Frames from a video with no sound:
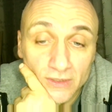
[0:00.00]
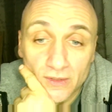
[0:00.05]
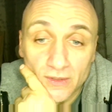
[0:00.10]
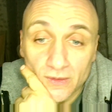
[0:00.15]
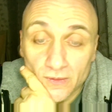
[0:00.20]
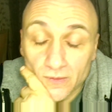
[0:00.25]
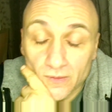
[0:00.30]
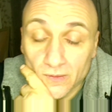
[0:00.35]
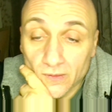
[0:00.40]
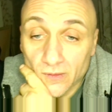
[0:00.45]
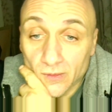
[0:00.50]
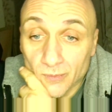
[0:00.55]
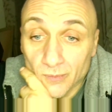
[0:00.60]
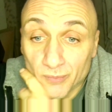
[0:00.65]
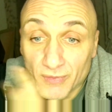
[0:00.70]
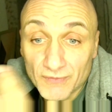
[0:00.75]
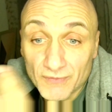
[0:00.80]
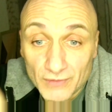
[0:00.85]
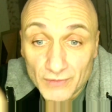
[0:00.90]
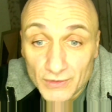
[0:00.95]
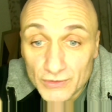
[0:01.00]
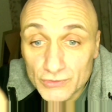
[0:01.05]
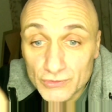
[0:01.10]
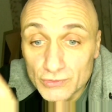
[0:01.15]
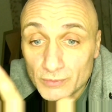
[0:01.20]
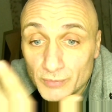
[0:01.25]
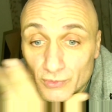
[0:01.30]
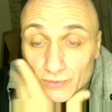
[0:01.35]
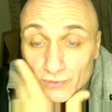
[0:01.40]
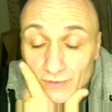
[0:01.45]
eh, preferisco
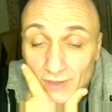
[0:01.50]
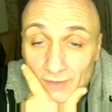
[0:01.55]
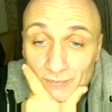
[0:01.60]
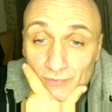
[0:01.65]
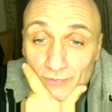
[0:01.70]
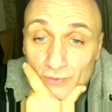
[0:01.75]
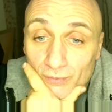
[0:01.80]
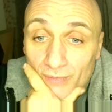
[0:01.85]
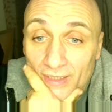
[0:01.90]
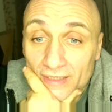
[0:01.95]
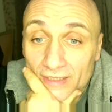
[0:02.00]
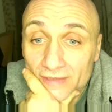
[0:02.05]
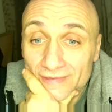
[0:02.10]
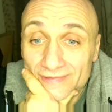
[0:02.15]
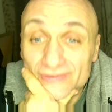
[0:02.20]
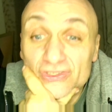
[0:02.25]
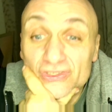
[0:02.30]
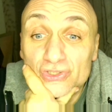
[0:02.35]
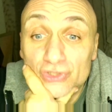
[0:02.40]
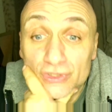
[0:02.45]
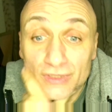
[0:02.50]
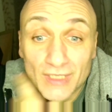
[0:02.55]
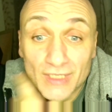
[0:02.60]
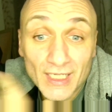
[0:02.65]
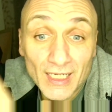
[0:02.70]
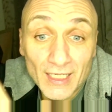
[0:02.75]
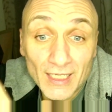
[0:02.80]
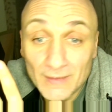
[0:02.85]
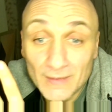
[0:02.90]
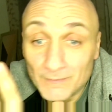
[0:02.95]
portarmi ormai il
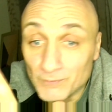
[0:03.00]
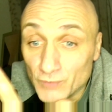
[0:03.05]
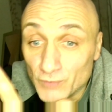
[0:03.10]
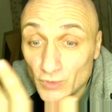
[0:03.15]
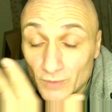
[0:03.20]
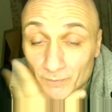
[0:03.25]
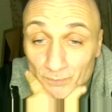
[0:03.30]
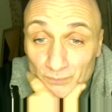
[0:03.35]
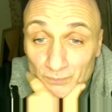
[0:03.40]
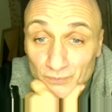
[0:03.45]
digitale, no?